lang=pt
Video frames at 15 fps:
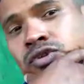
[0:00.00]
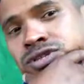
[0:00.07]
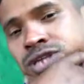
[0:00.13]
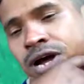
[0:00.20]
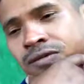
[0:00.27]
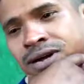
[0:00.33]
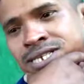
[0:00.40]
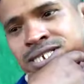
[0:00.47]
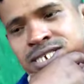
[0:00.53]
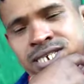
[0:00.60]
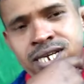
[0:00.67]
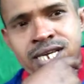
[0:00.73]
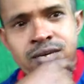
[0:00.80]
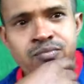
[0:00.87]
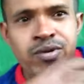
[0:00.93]
dar uma dica
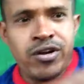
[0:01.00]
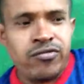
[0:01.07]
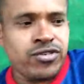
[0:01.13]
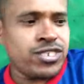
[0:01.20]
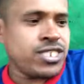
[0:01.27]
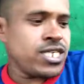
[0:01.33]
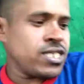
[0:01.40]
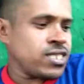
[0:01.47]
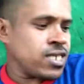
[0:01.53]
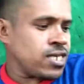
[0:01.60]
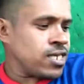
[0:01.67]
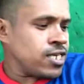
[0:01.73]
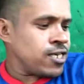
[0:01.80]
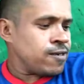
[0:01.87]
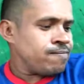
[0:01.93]
aqui para vocês
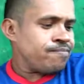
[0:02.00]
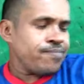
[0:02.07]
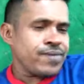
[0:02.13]
aí.